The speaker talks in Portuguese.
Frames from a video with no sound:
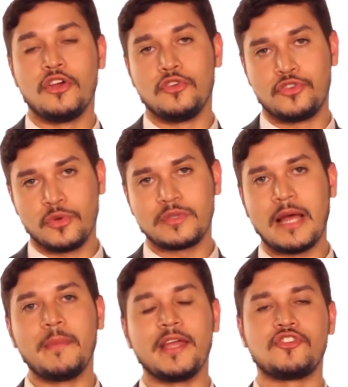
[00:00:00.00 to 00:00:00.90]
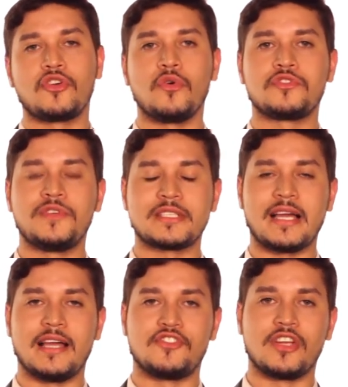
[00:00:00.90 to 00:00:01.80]
juntamente com os
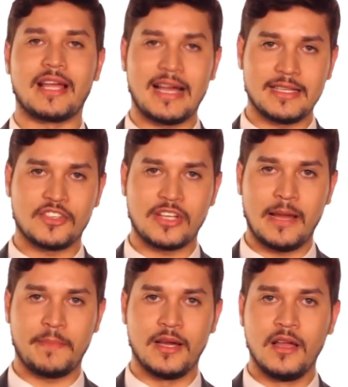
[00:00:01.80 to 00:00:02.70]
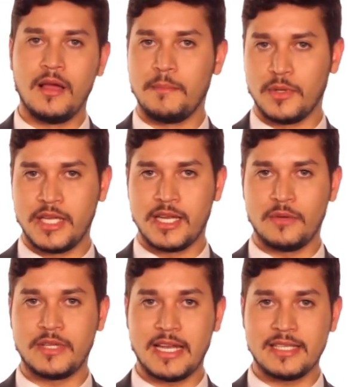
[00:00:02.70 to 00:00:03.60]
fiscais de cada chapa,
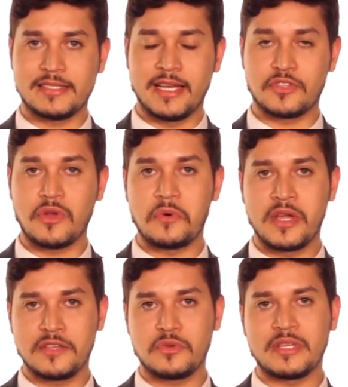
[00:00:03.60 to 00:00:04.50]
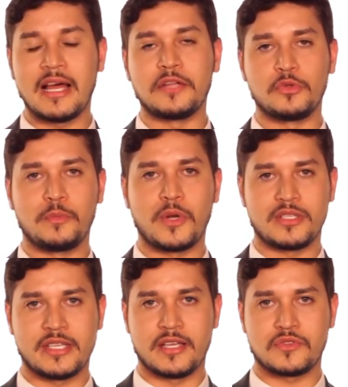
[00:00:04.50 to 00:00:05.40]
poderão ter acesso ao resultado do
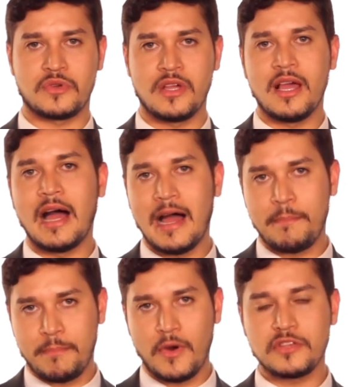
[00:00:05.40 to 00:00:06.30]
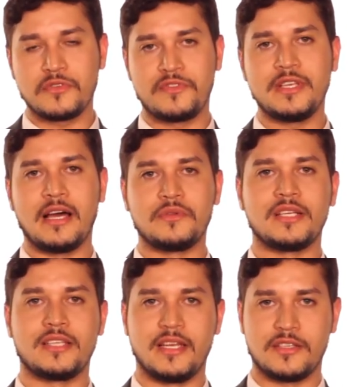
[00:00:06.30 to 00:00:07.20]
processo após o final
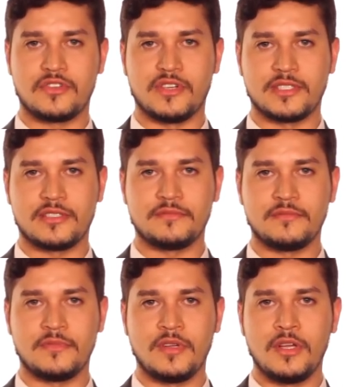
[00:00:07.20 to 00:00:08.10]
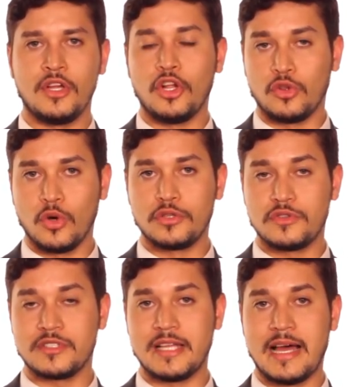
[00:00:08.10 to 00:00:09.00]
das eleições.
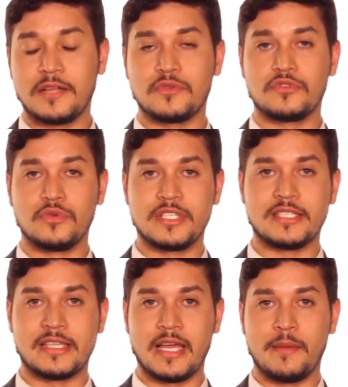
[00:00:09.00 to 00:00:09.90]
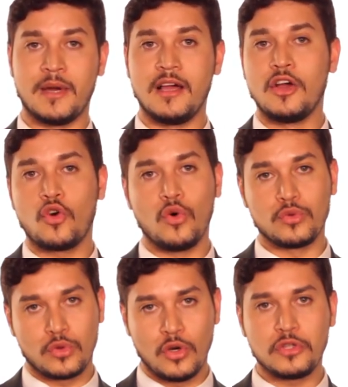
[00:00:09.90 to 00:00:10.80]
Todos os dados do sistema, com
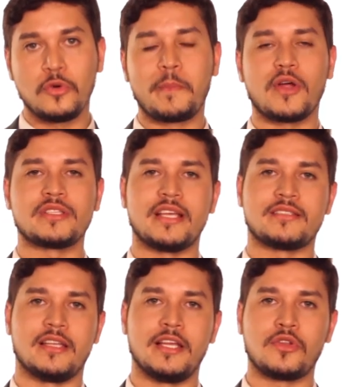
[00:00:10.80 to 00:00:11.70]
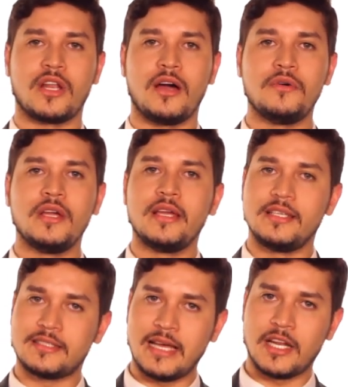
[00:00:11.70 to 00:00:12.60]
todo o processo eleitoral,
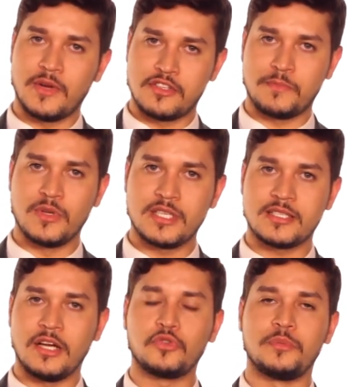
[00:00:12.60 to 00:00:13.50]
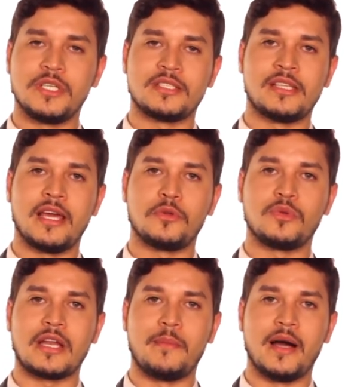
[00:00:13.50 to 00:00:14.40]
estarão à disposição do Ministério
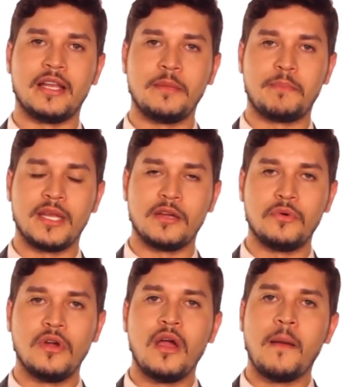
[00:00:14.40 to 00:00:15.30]
do Trabalho e Emprego